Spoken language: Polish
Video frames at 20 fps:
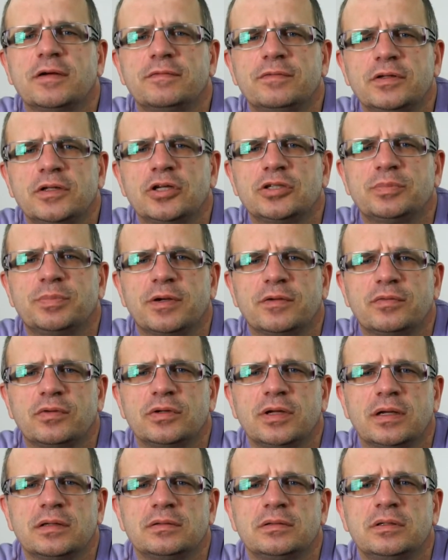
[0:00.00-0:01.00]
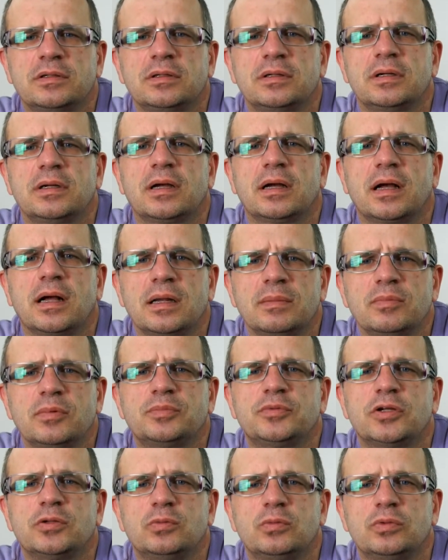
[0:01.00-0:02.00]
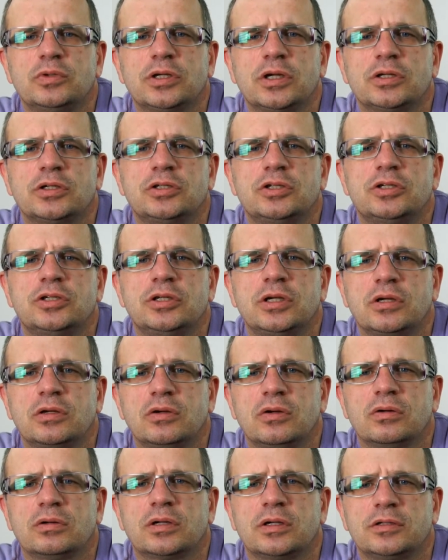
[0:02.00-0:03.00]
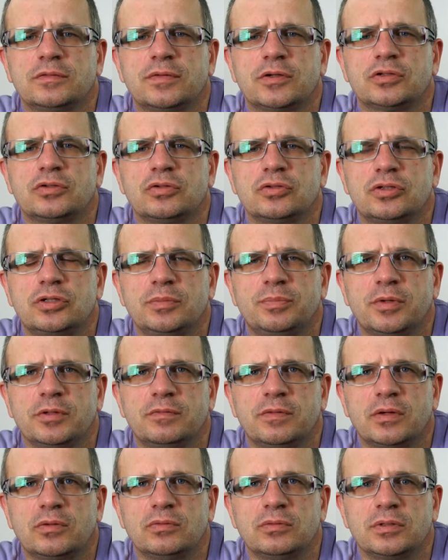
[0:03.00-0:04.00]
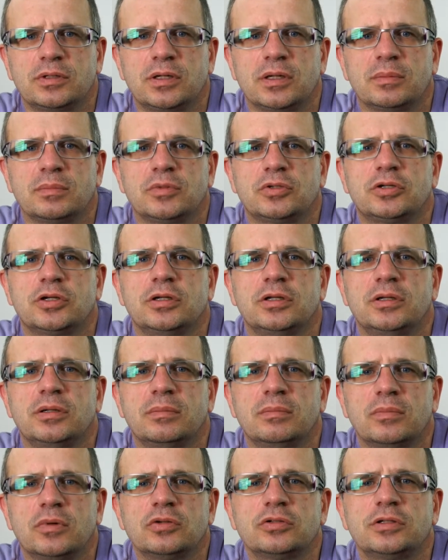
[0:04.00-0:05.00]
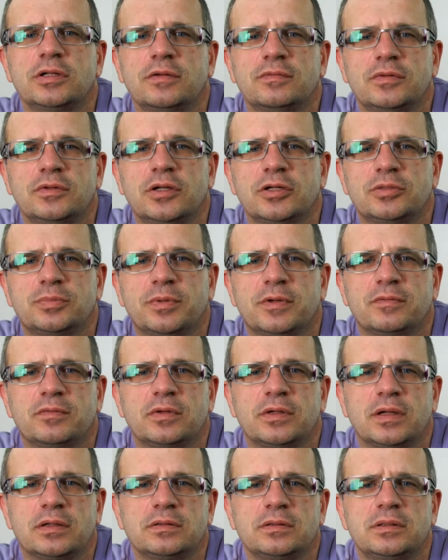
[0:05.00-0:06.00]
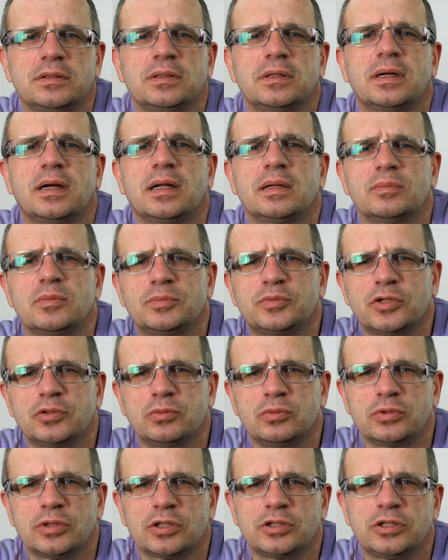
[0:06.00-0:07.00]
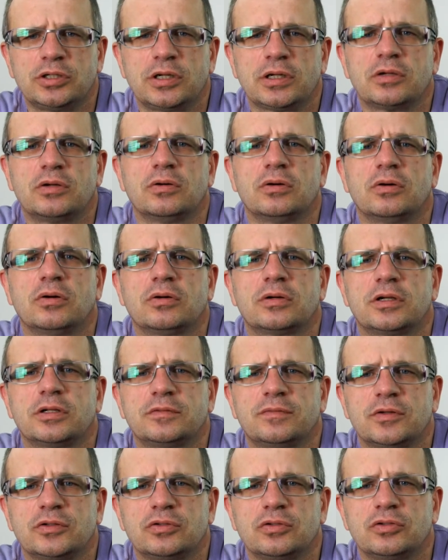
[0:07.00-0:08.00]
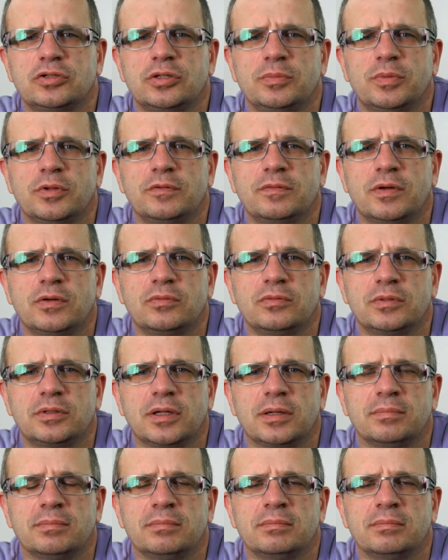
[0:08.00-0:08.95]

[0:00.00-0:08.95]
wydać prawo jazdy albo przedłużać jego okres ważności pod warunkiem. Czyli można wydać prawo jazdy albo przedłużać jego okres ważności pod warunkiem.